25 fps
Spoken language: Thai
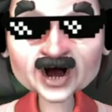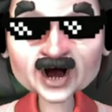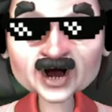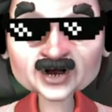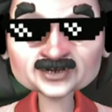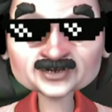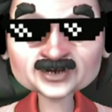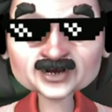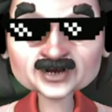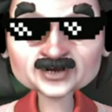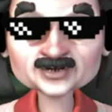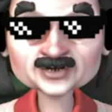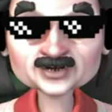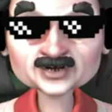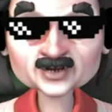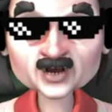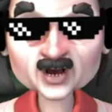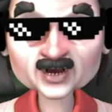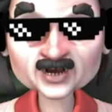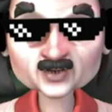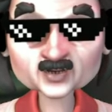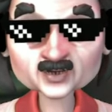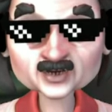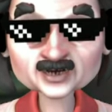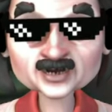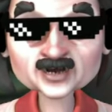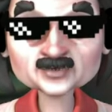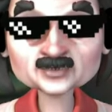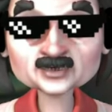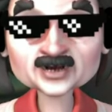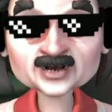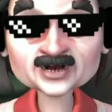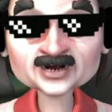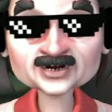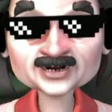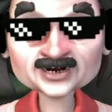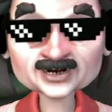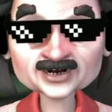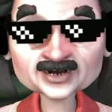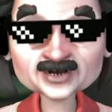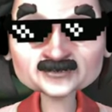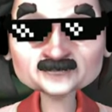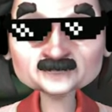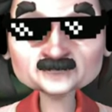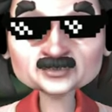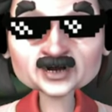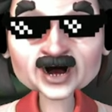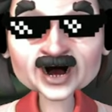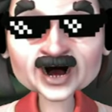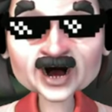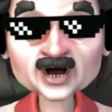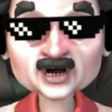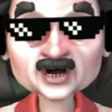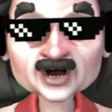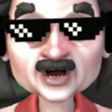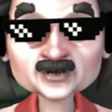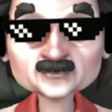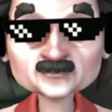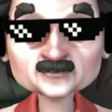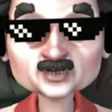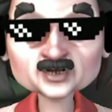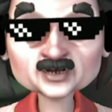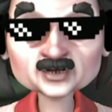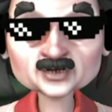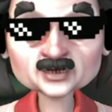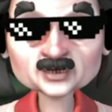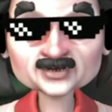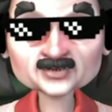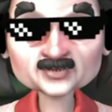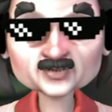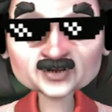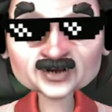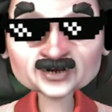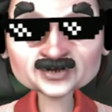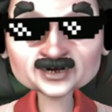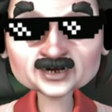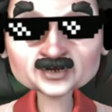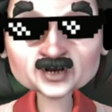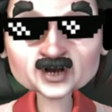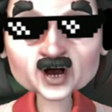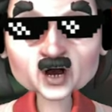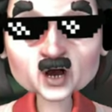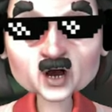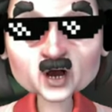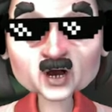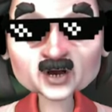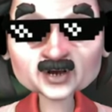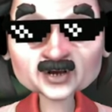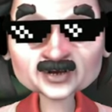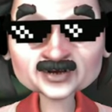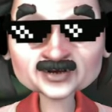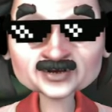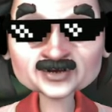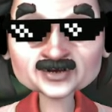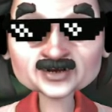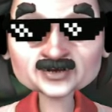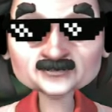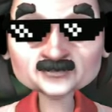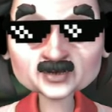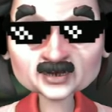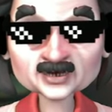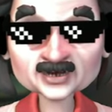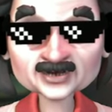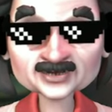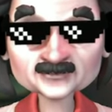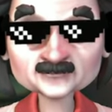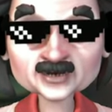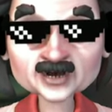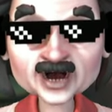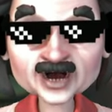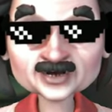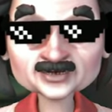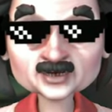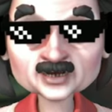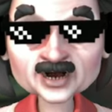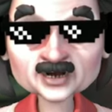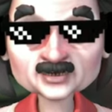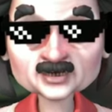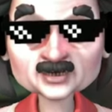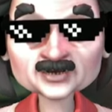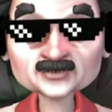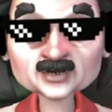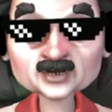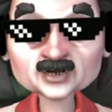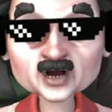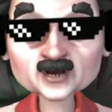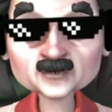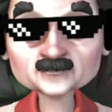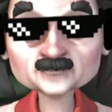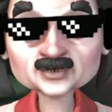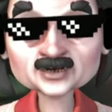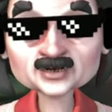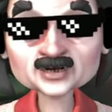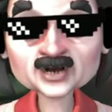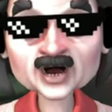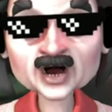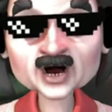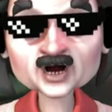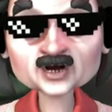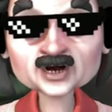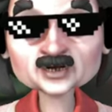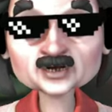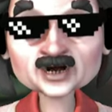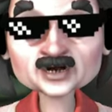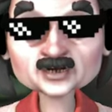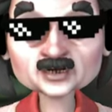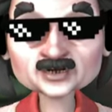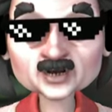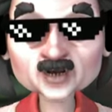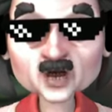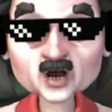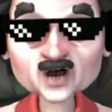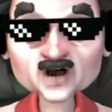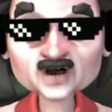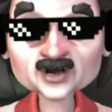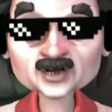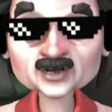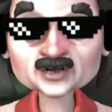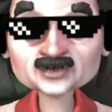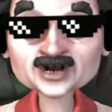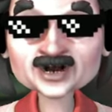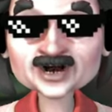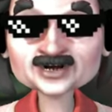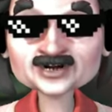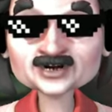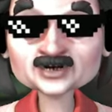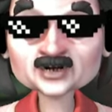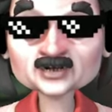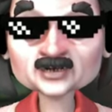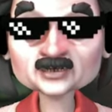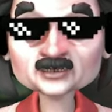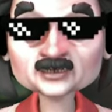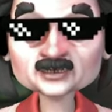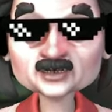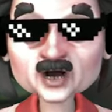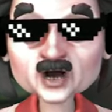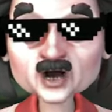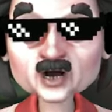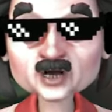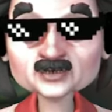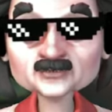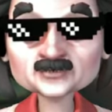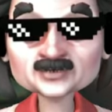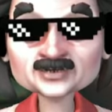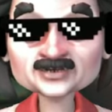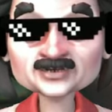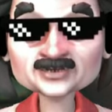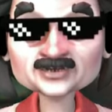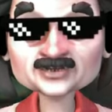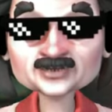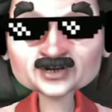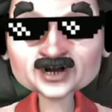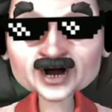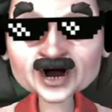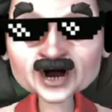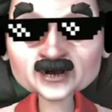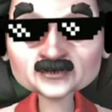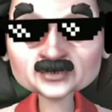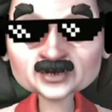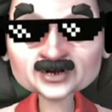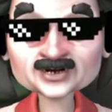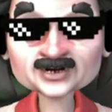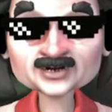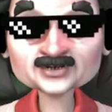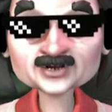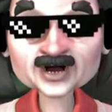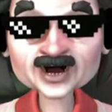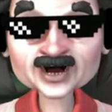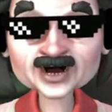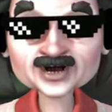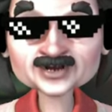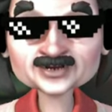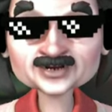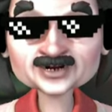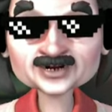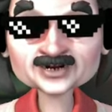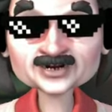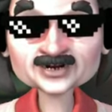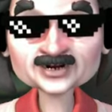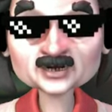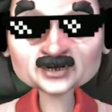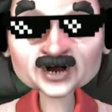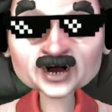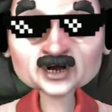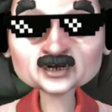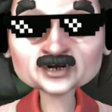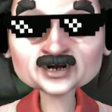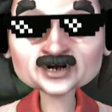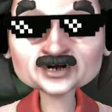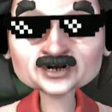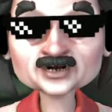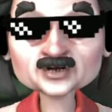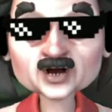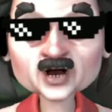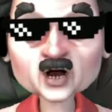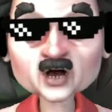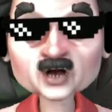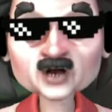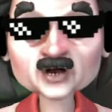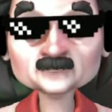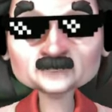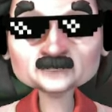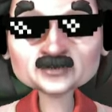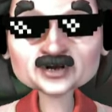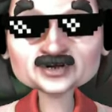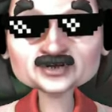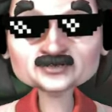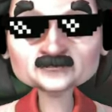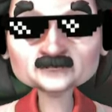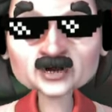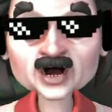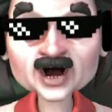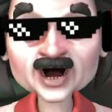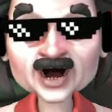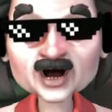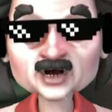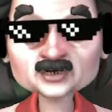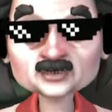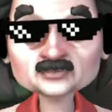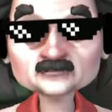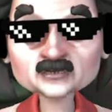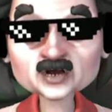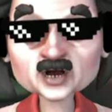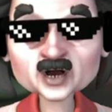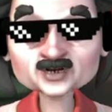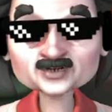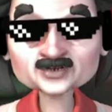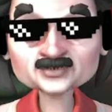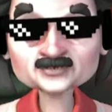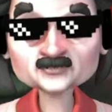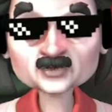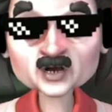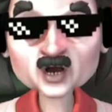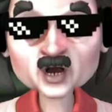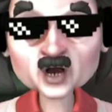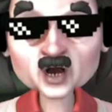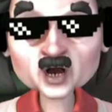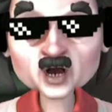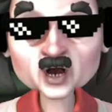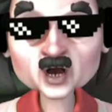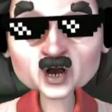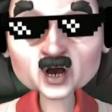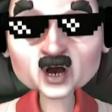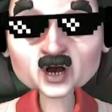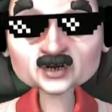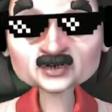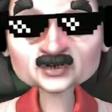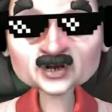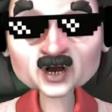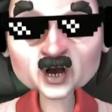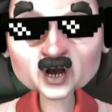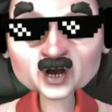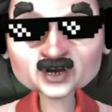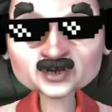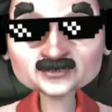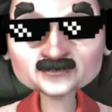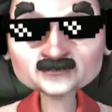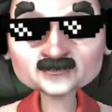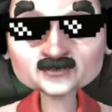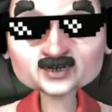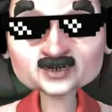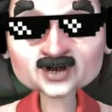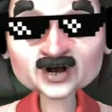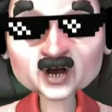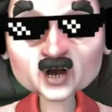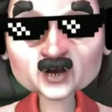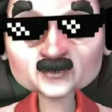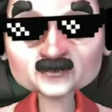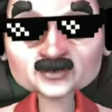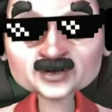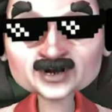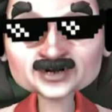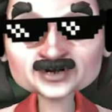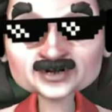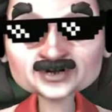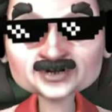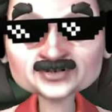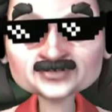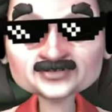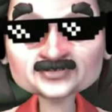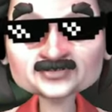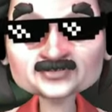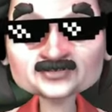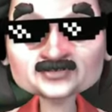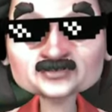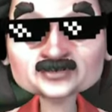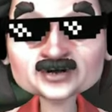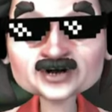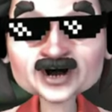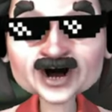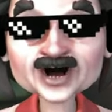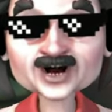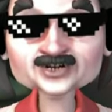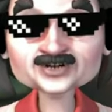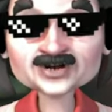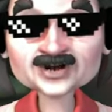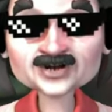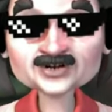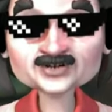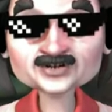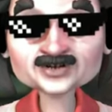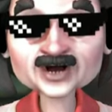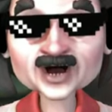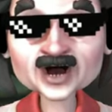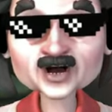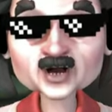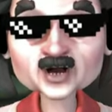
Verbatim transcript: ยังคงอยู่กับหน้าเกมสาวถ้ำเช่นเคยนะก็วันนี้มาจัดกับงบ 100แล้วกันก็ขออนุญาตกดสูตรที่ชอบเล่นสักนิด นึงแล้วกันก็ เบ็ดบาทเปิดโบออโต้10 รอบนะ จากนั้นก็